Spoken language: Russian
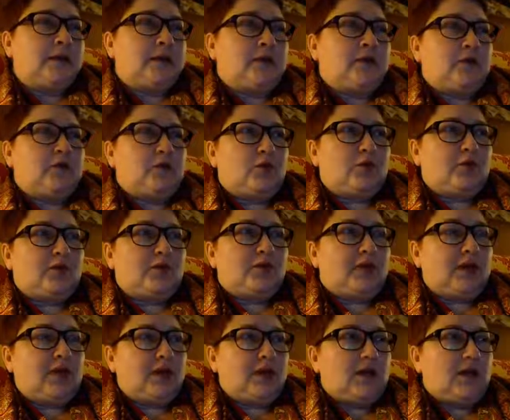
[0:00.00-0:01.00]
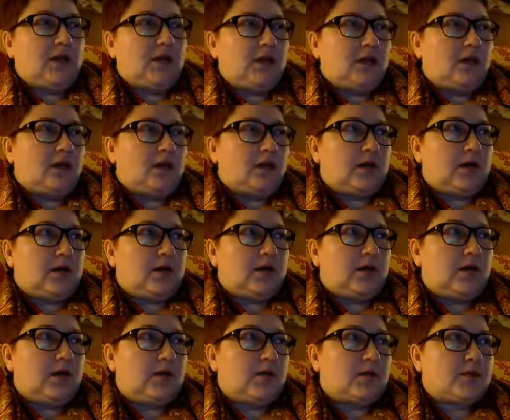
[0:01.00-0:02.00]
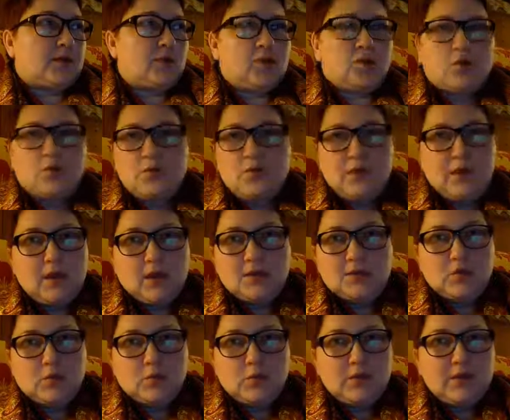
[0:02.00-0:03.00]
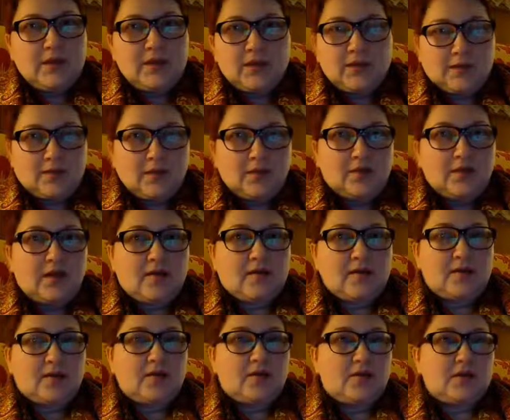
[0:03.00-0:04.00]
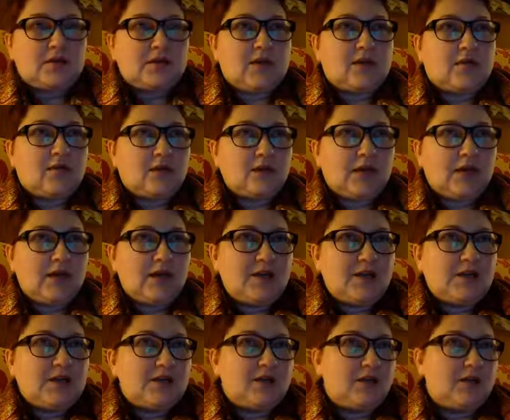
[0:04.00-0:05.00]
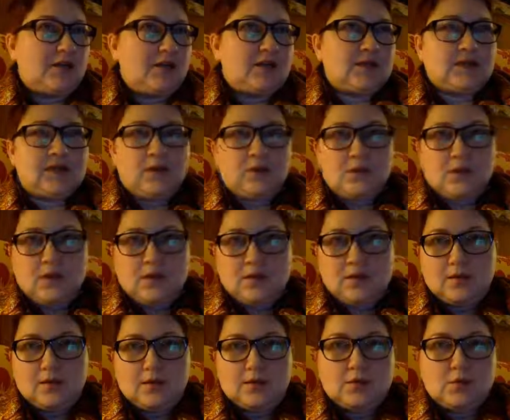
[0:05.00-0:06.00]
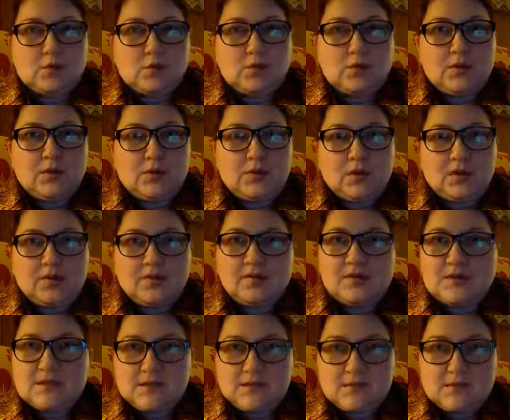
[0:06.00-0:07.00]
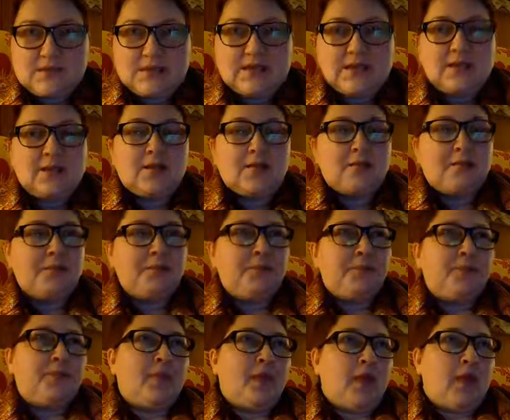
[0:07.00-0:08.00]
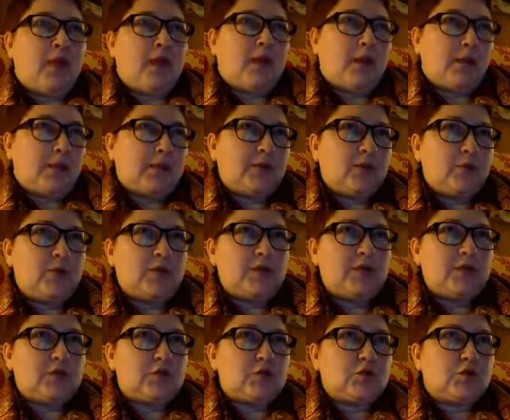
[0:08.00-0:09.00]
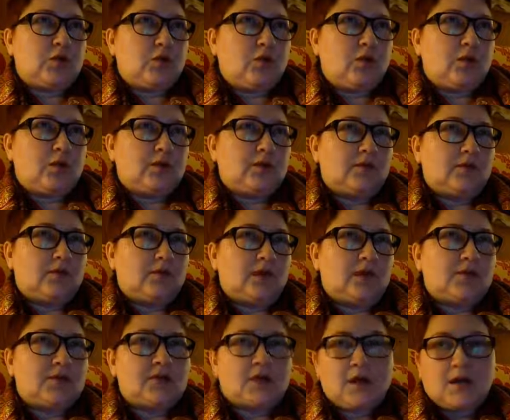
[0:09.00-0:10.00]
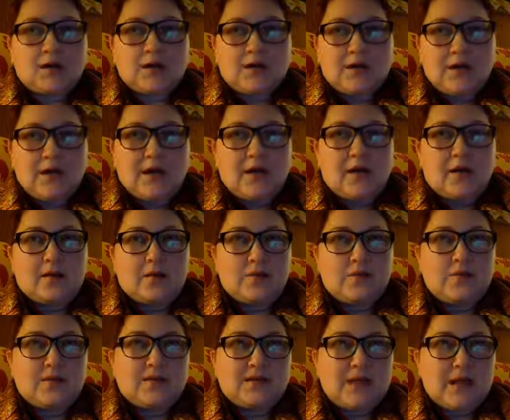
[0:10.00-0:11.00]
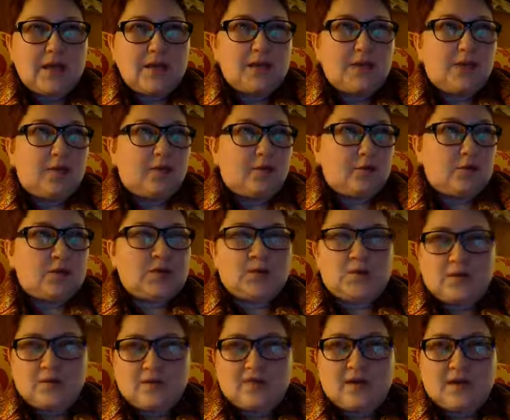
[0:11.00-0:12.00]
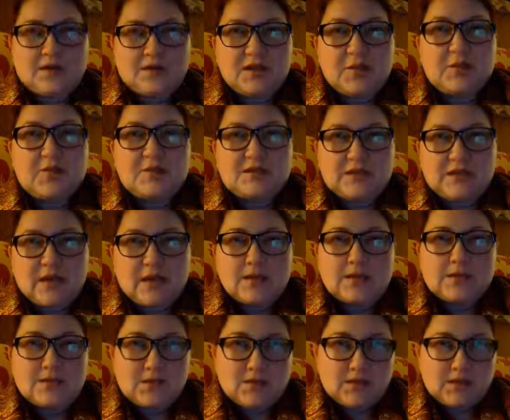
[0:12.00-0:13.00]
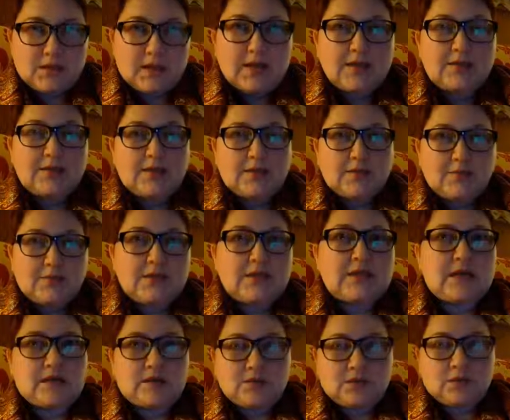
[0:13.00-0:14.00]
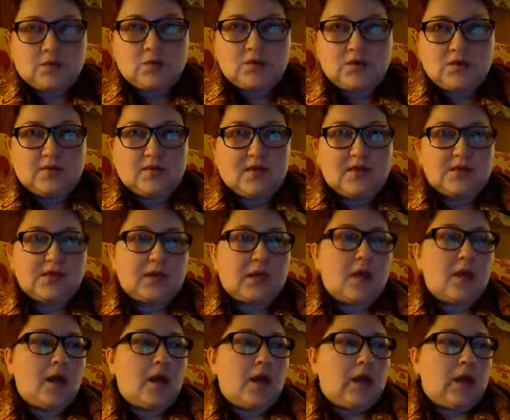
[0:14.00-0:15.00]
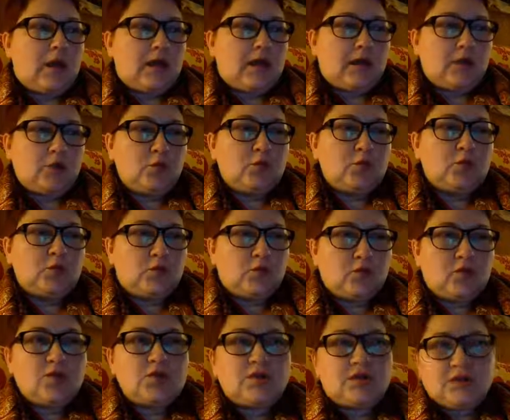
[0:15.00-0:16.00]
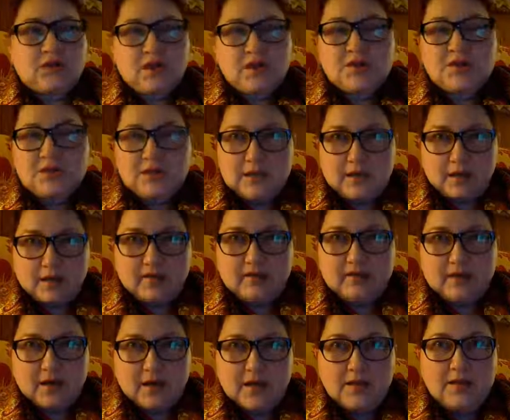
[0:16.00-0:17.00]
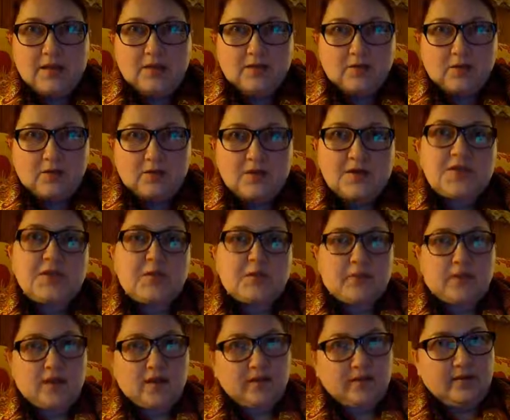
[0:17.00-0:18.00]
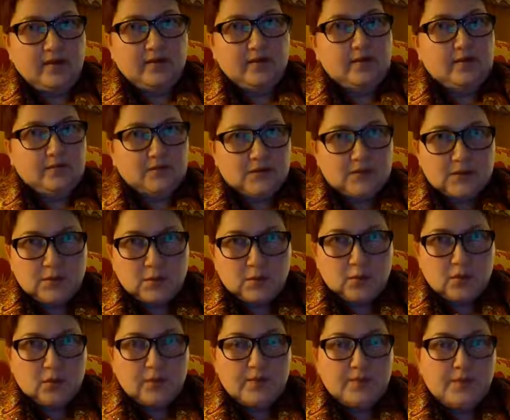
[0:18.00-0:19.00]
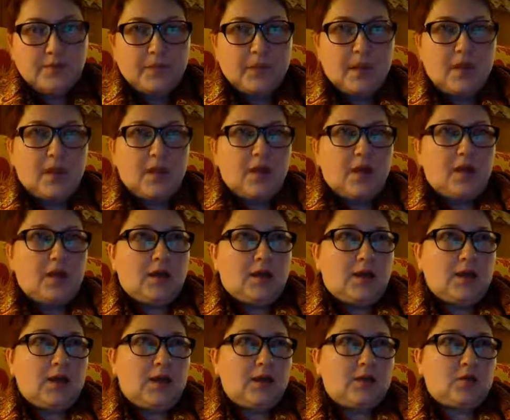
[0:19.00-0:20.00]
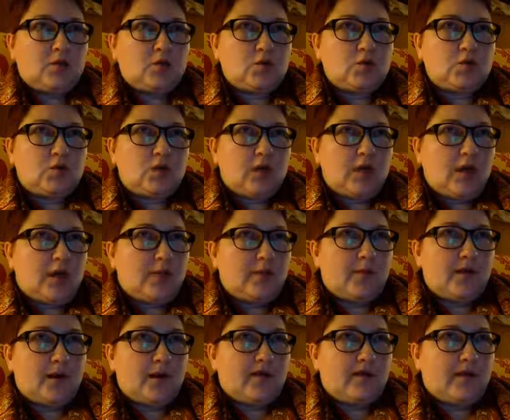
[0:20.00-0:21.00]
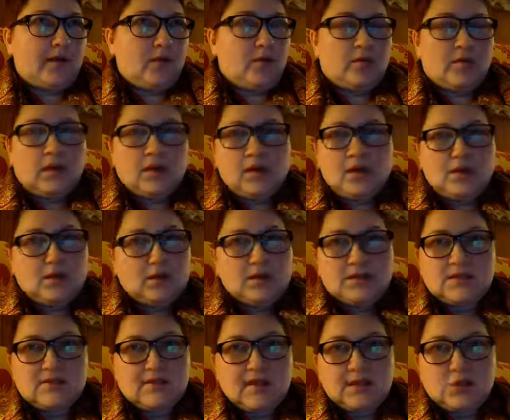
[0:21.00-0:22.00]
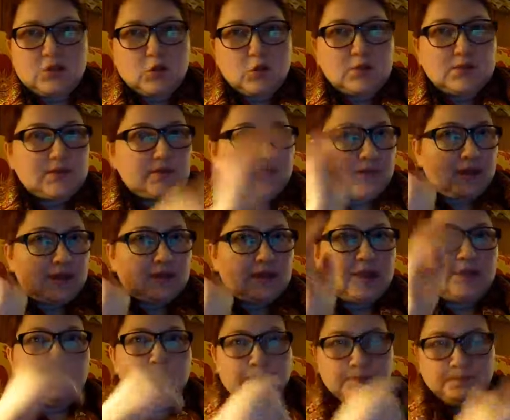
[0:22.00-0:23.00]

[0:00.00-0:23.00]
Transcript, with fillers: Вот. Во-вторых, а, поскольку у меня особо нет навыков разговорной речи, не с кем мне особенно так вести беседы, я подумала, что вот так же, как для писания, в общем-то, важно писать, читать и писать. Это очень важно. Я думаю, что точно так же для говорения вот важно проговаривать вслух. И то, что я проговариваю какие-то свои собственные там